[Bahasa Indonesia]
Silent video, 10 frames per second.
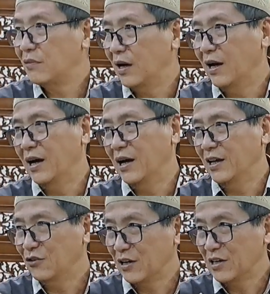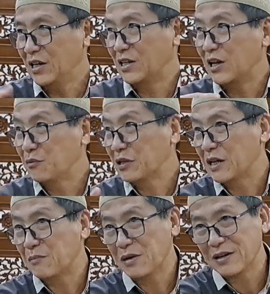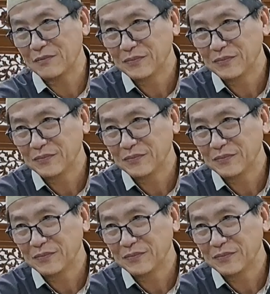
Nah itu kan niat dari pertama.